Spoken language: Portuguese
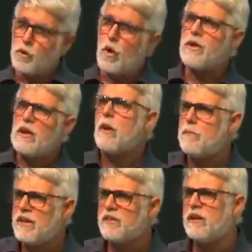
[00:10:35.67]
E o que eu quero
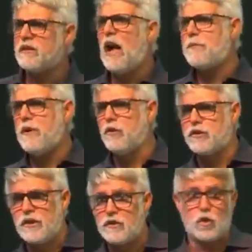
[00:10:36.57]
apresentar para
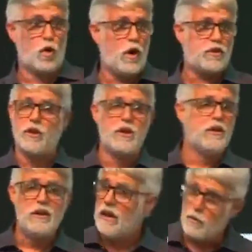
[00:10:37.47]
vocês hoje
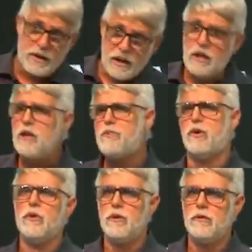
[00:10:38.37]
é um
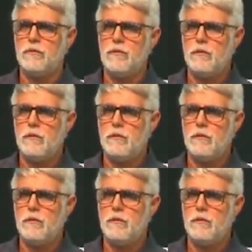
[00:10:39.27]
equilíbrio